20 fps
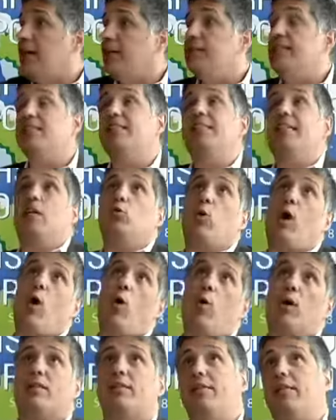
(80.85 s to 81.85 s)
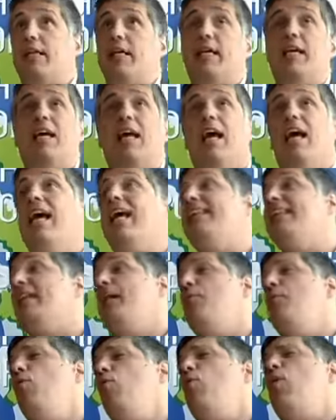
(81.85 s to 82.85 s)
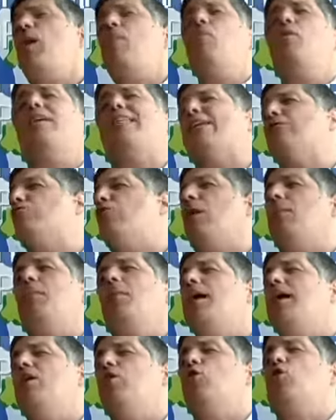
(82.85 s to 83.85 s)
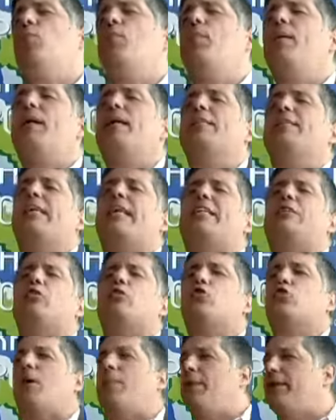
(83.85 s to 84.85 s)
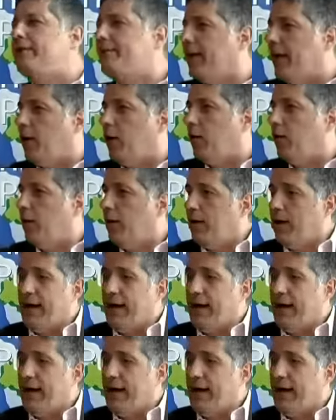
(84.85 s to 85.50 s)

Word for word: dizendo algo assim: retribua o amor da sua mãe com um presente do shopping tal.